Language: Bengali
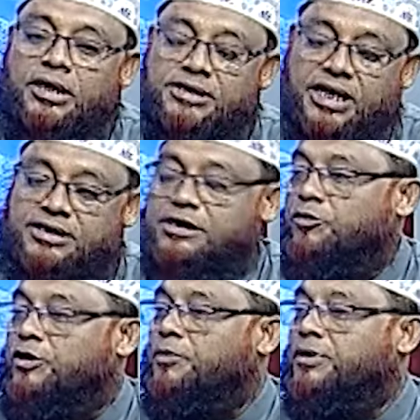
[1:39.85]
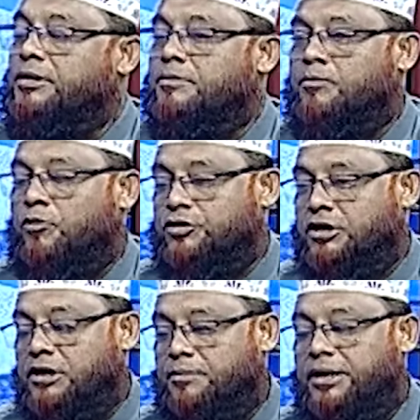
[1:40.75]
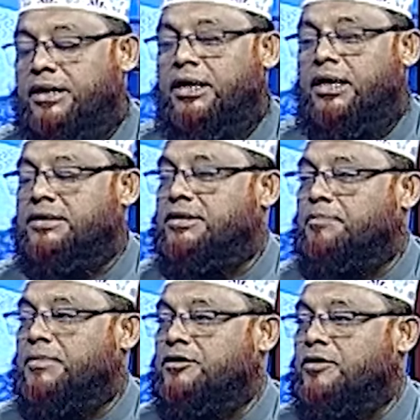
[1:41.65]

সাকসেস হলে পরেই বোঝা যাবে যে আপনার